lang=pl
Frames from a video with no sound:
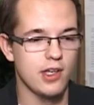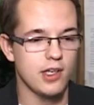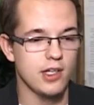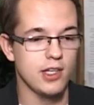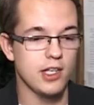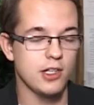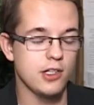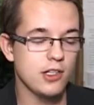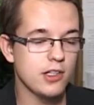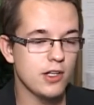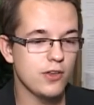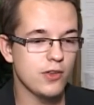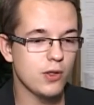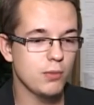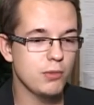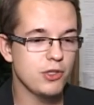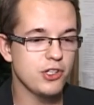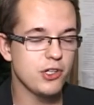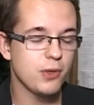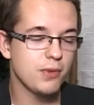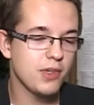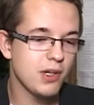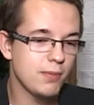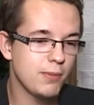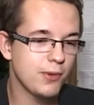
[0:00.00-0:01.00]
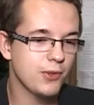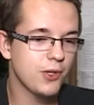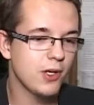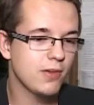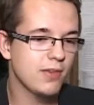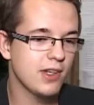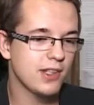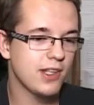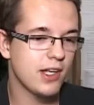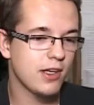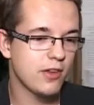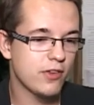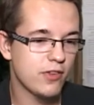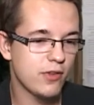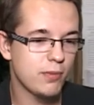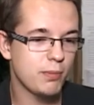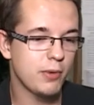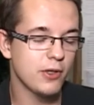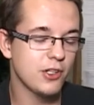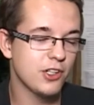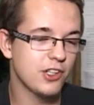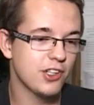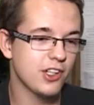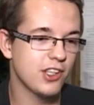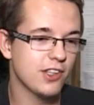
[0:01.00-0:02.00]
Jedyne, co mi się nie podoba, tak
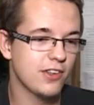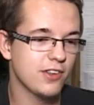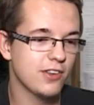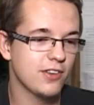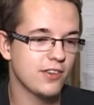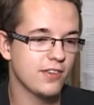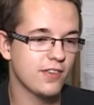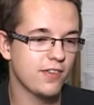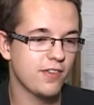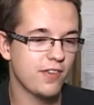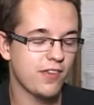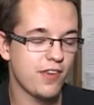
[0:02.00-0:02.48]
spojrzę no,